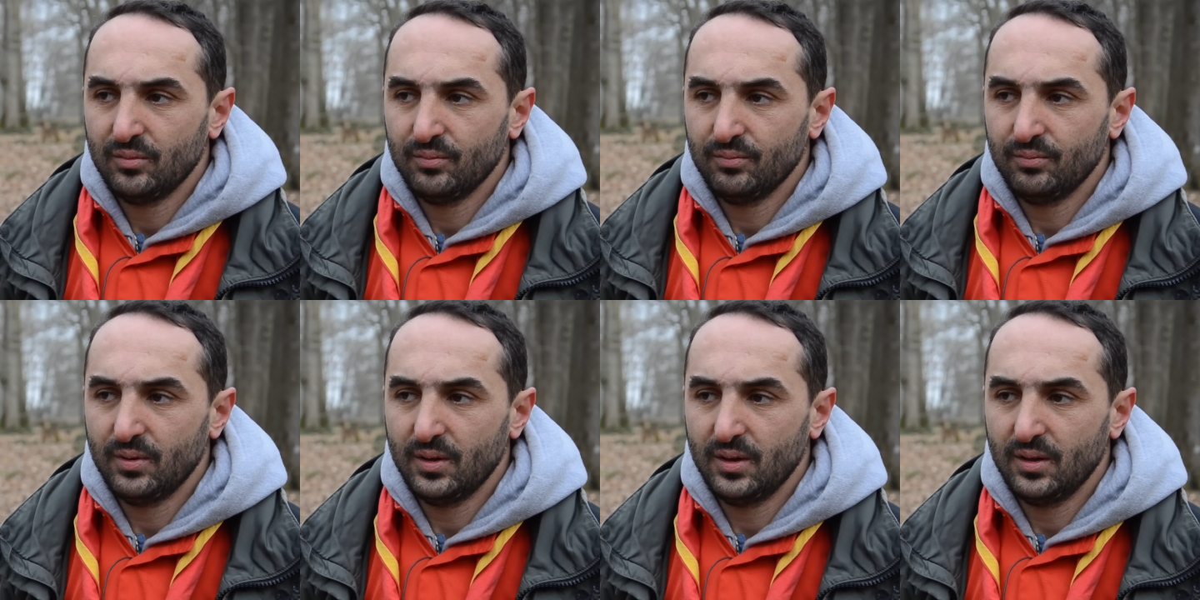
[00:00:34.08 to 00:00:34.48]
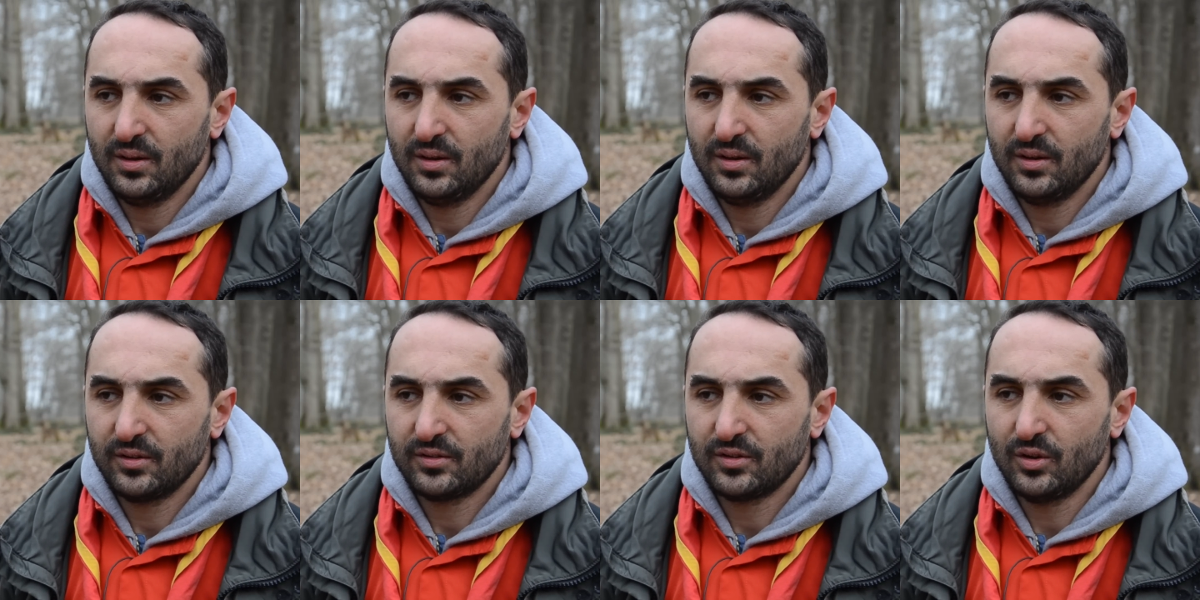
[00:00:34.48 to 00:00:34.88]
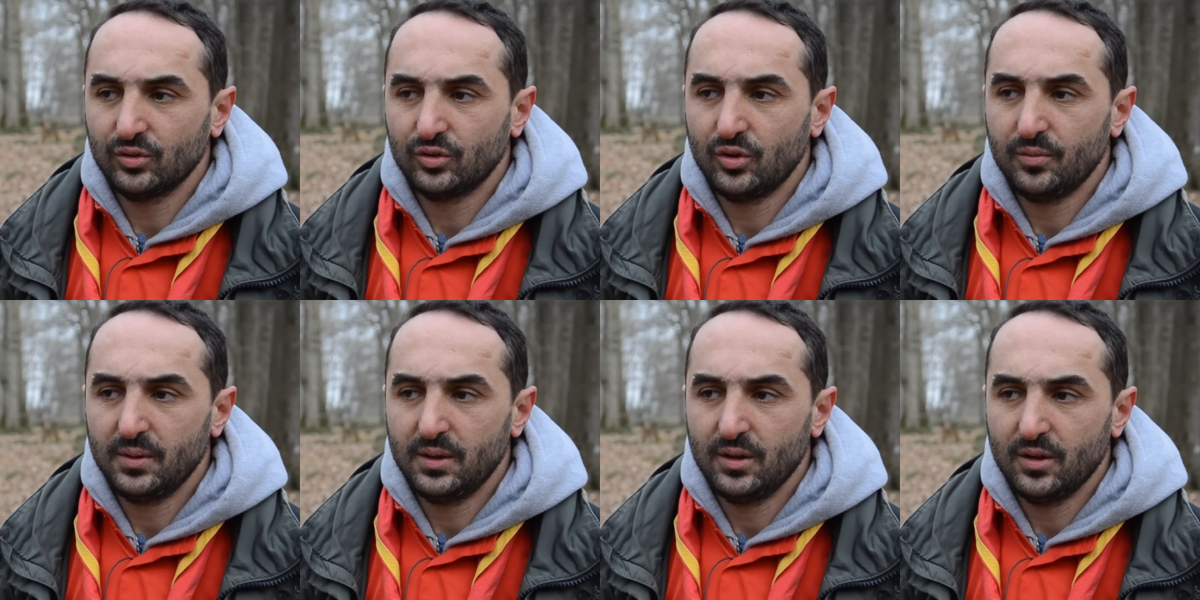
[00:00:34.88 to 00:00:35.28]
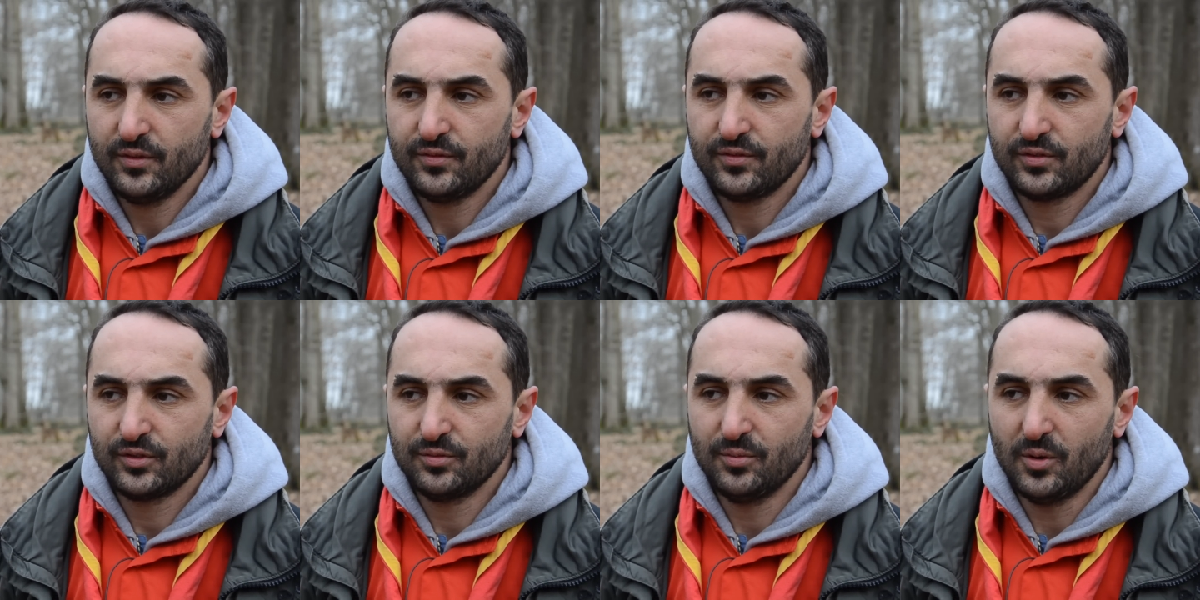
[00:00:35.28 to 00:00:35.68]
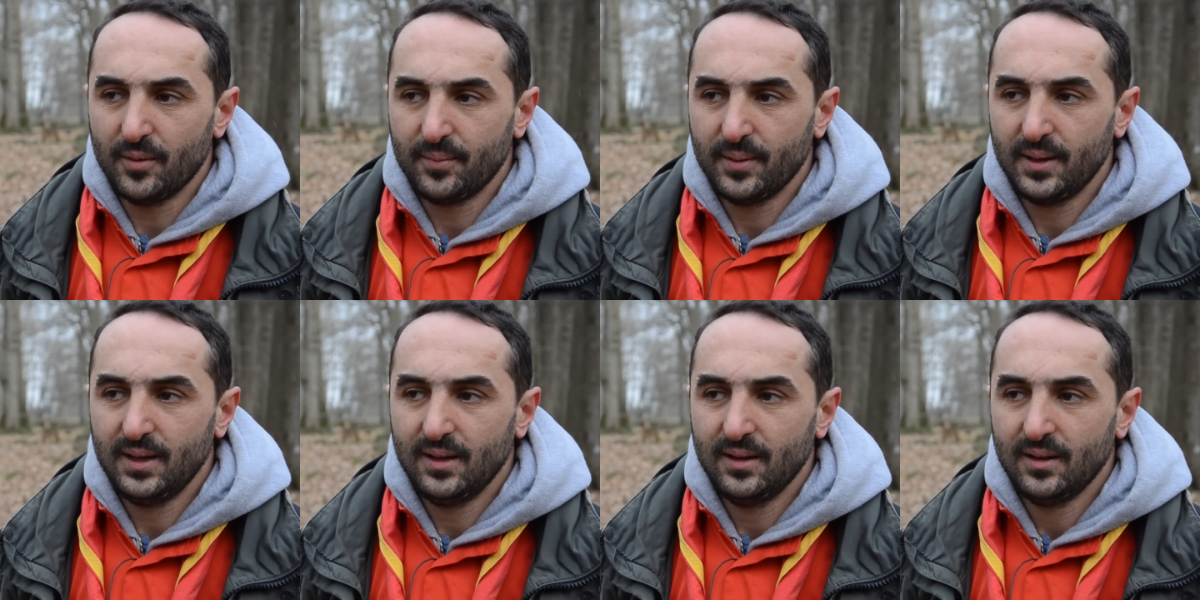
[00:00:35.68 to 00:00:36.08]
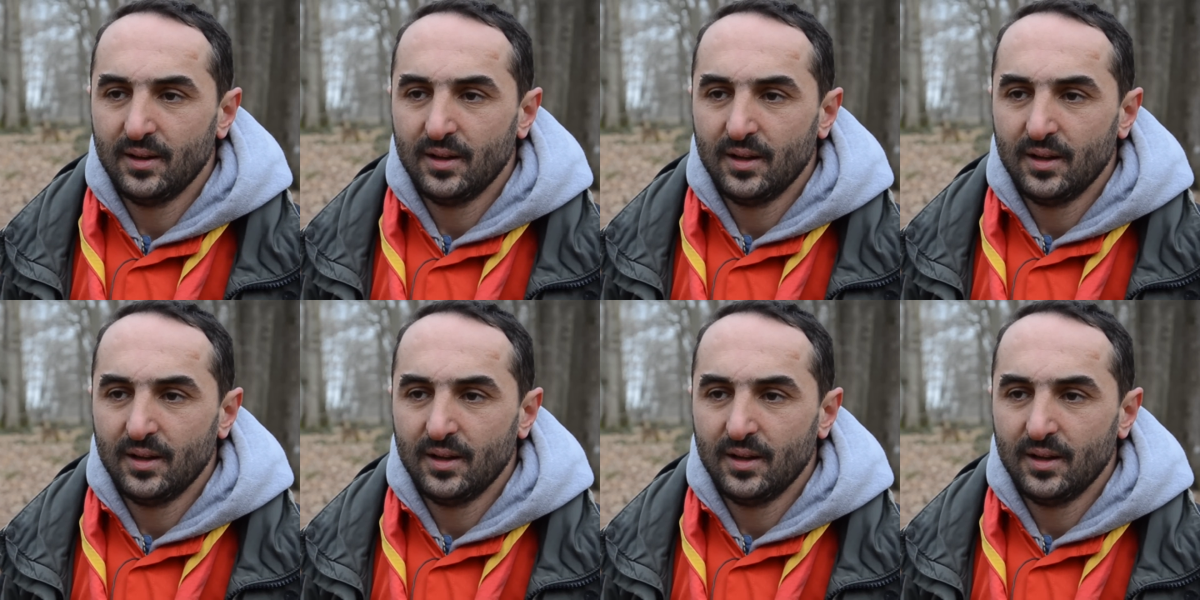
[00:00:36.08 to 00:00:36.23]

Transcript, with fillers: ben, c'était en 2009, je me rappelle.